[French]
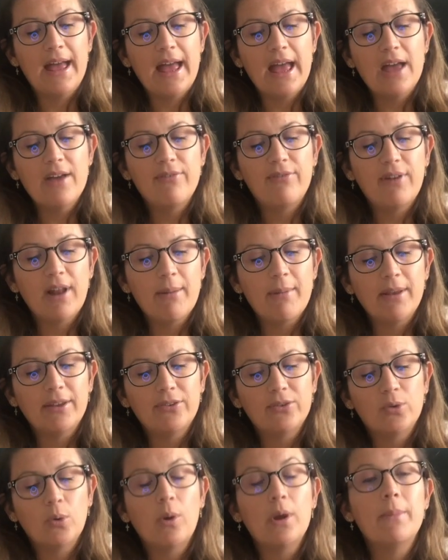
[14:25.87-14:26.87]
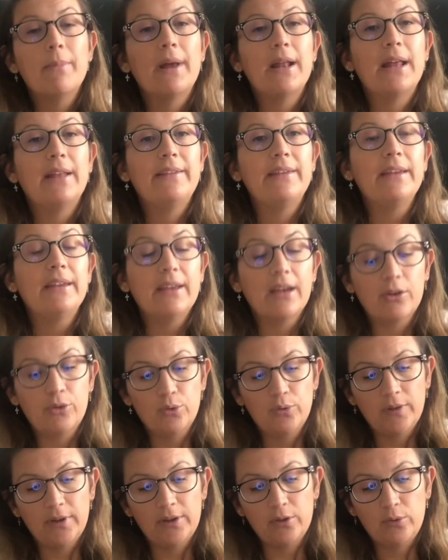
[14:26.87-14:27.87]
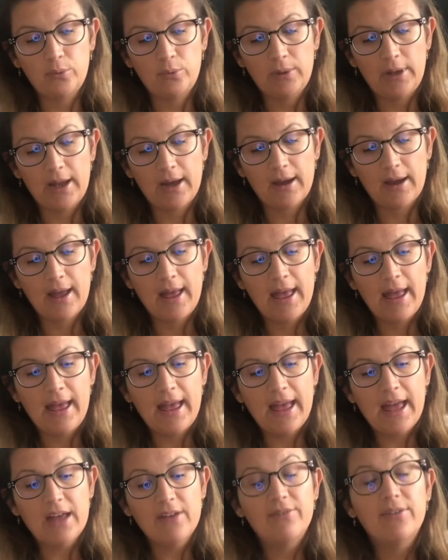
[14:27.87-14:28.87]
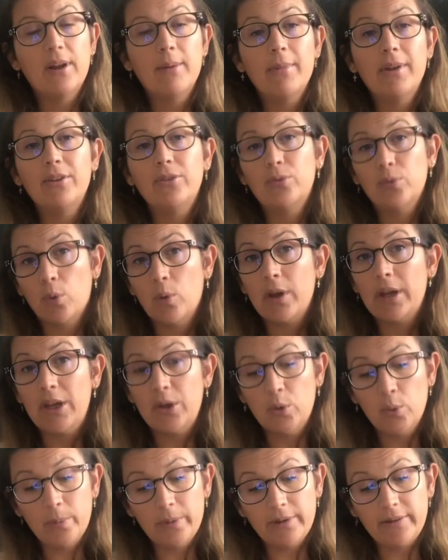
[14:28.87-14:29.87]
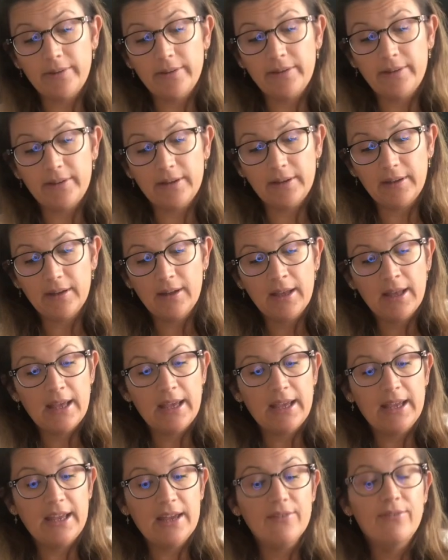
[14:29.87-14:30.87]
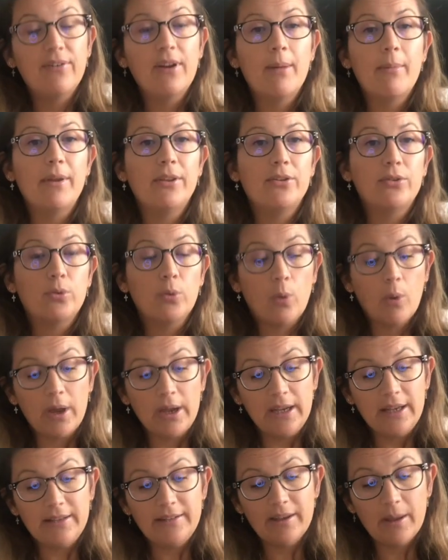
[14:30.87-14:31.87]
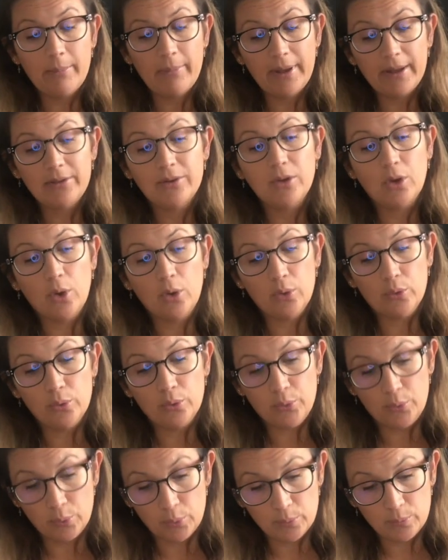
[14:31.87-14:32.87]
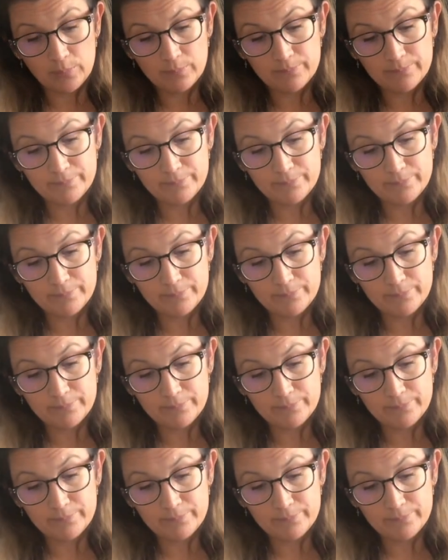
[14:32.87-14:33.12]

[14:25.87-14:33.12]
inflammation et maladie cardiovasculaire, inflammation et obésité, et inflammation et diabète 2.